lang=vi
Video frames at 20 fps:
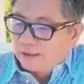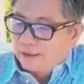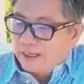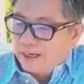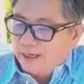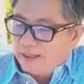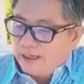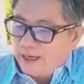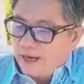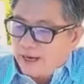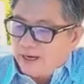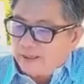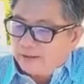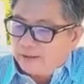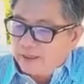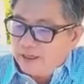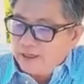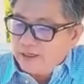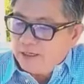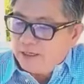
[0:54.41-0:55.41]
ngày nay
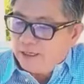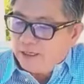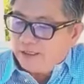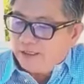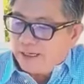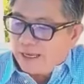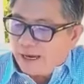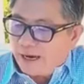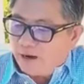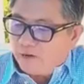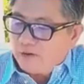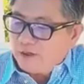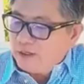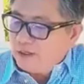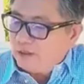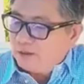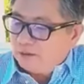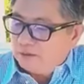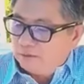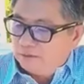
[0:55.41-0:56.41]
thế giới đảo
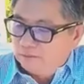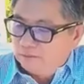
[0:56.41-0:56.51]
điên